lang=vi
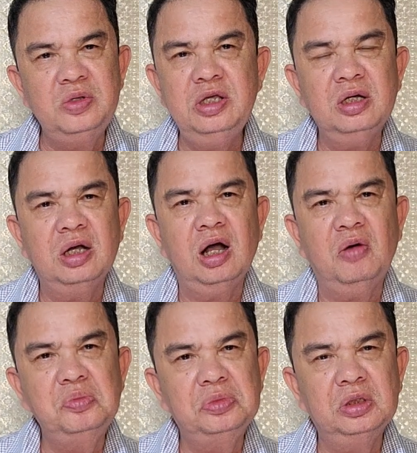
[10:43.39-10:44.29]
Tuy nhiên
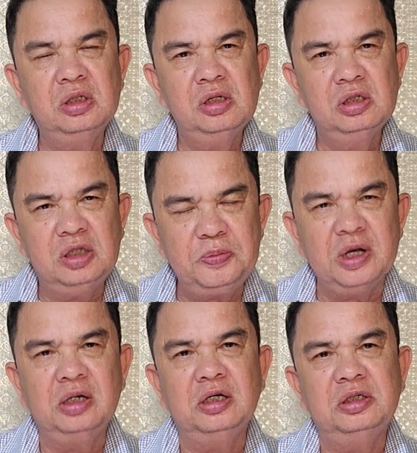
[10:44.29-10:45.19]
ông
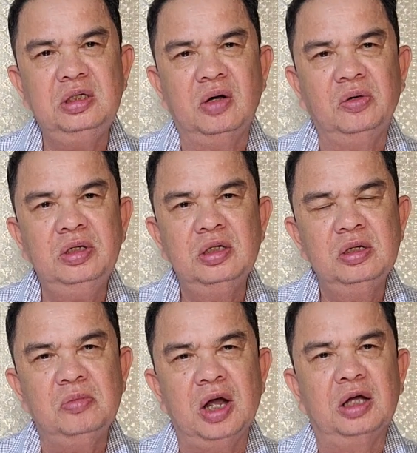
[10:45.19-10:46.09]
chấp nhận lời xin lỗi
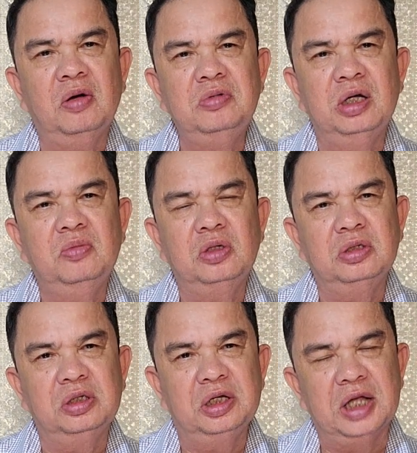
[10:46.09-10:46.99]
mà không nhận
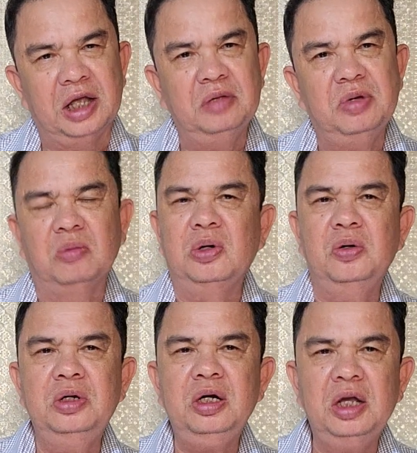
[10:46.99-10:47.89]
bồi thường thiệt hại và
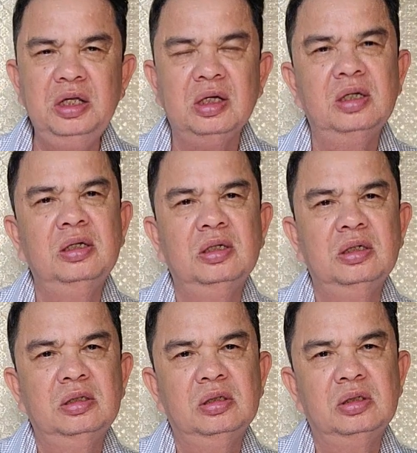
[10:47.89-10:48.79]
ông nói rất hay
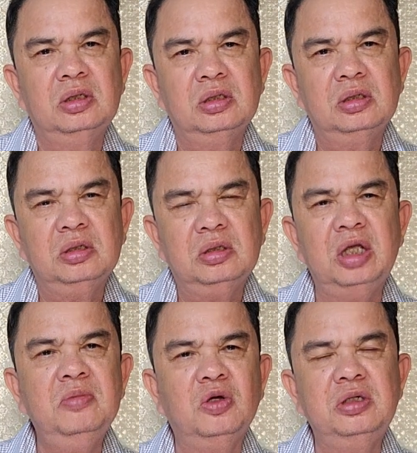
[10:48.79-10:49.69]

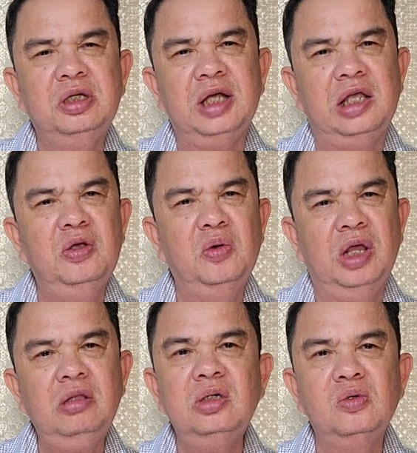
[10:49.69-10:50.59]
tiền bồi thường thiệt hại
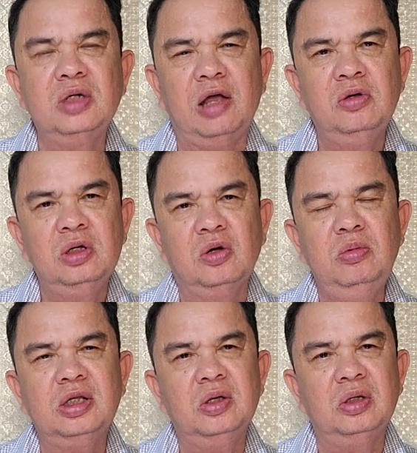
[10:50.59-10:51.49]
dù lấy từ nguồn nào
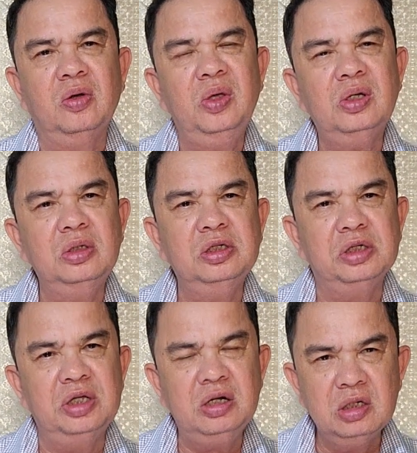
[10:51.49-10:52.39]
cũng là tiền thuế của
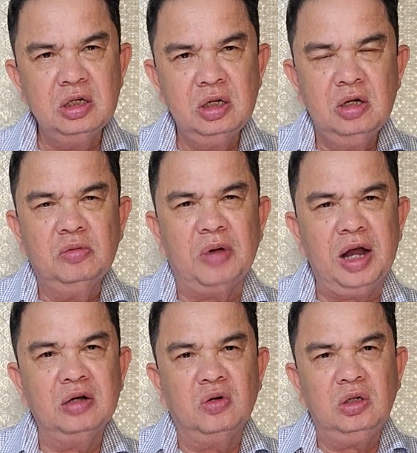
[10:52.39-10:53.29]
người dân
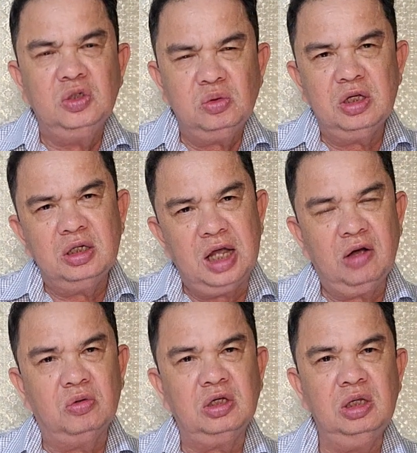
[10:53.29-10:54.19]
và có số tiền
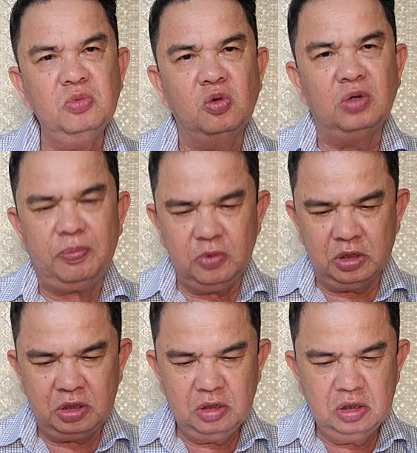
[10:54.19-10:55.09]
nào có thể bù đắp
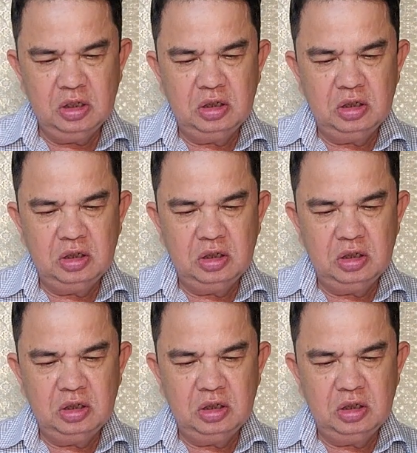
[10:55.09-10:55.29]
được